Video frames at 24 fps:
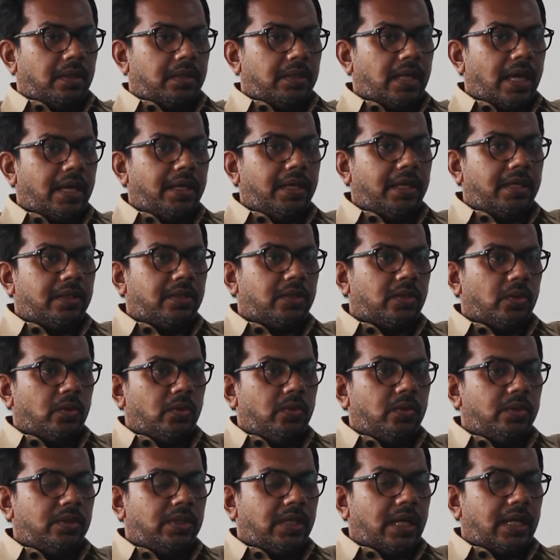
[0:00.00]

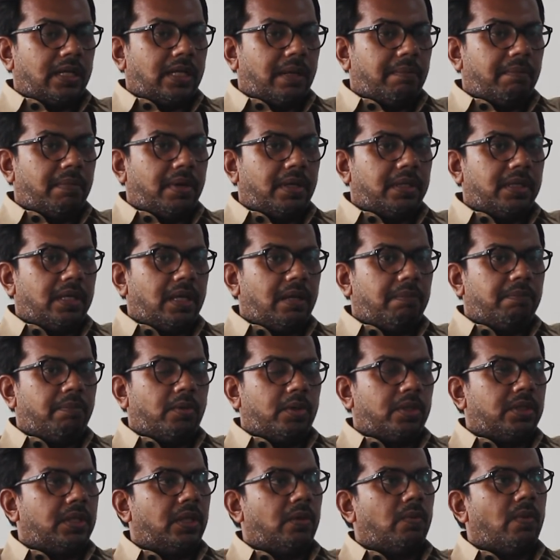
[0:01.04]
yaitu yang namanya
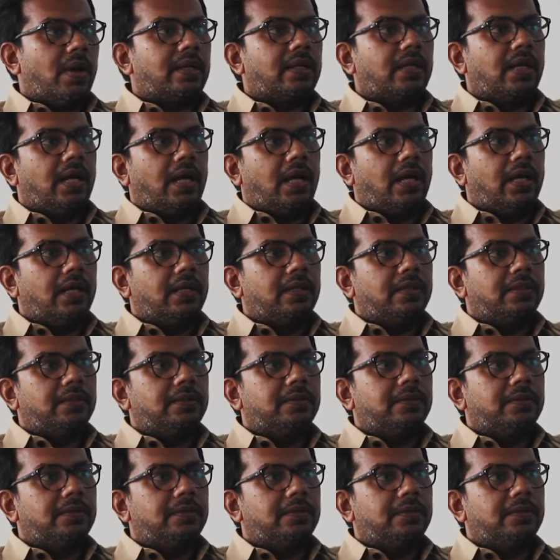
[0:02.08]
politik warga.